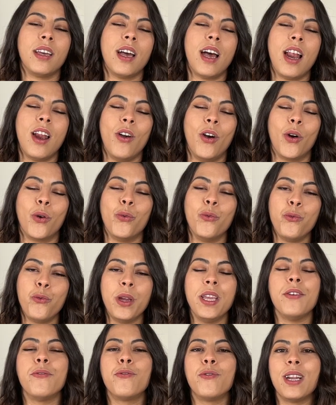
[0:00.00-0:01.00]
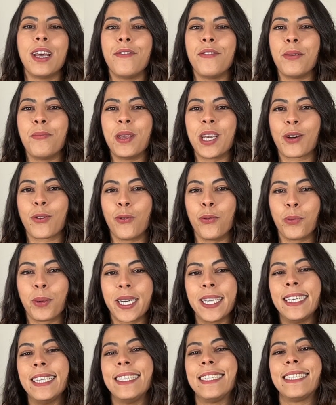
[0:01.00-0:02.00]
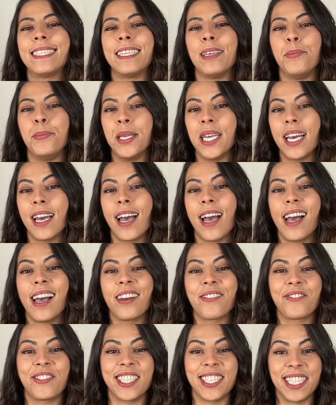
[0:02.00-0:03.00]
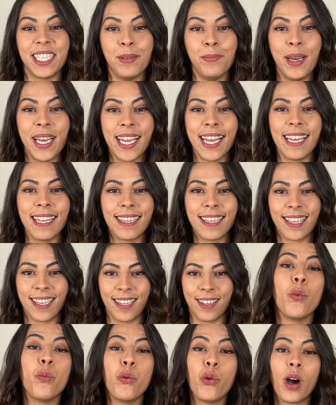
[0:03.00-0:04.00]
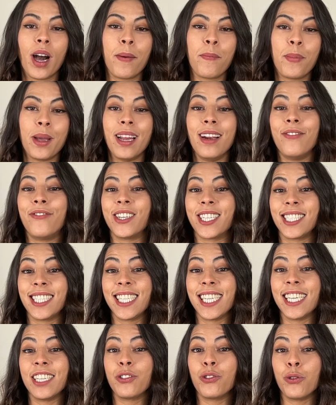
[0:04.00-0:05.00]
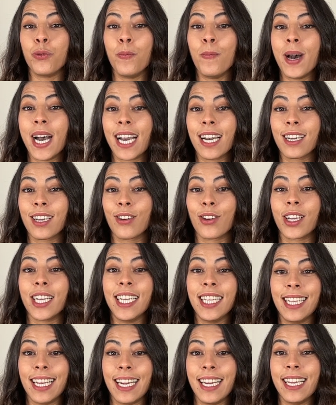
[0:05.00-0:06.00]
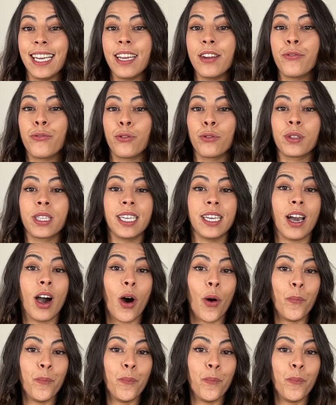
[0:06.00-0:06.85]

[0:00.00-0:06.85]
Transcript: Alors oui, vous l'avez bien compris, c'est bien un Fendi baguette. Pour rappel, Fendi est une marque italienne fondée en